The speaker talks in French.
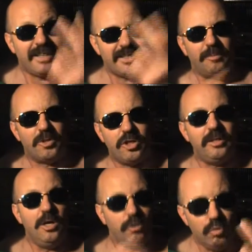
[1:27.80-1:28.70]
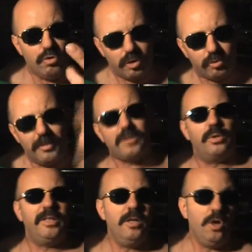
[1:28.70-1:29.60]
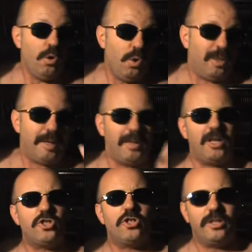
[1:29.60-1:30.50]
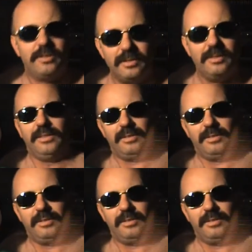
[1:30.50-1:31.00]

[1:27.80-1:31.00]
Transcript: la Saint-Brigitte, nous, gens masculines, masculine, on n'a pas la gigitte.